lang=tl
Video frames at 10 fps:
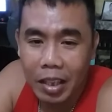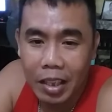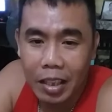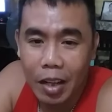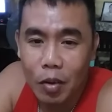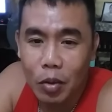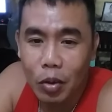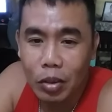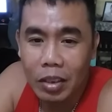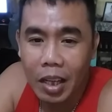eh
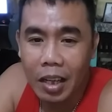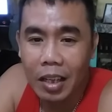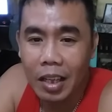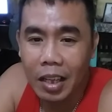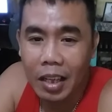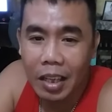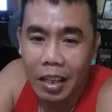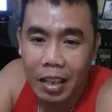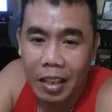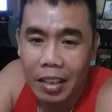manood ng
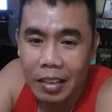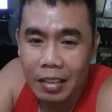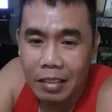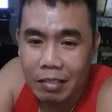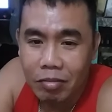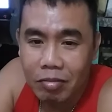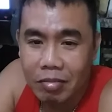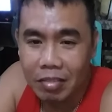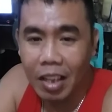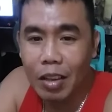uh,
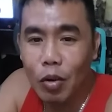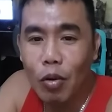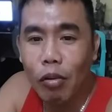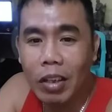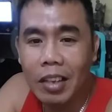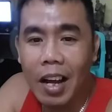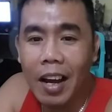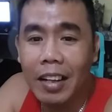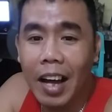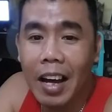tatlong oras
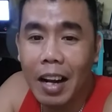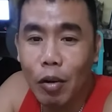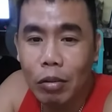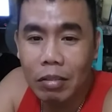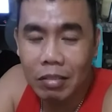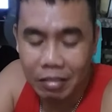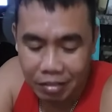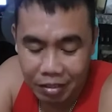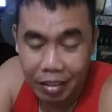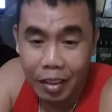lang kada araw,
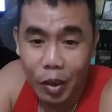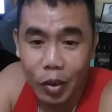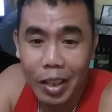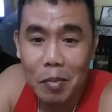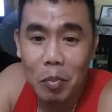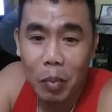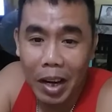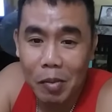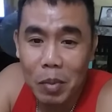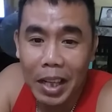o din
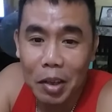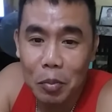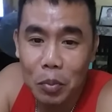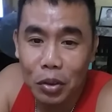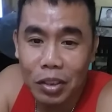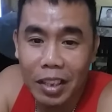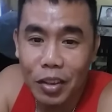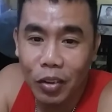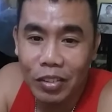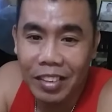parang million views
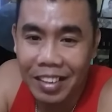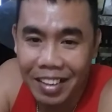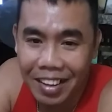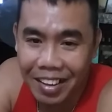din yun.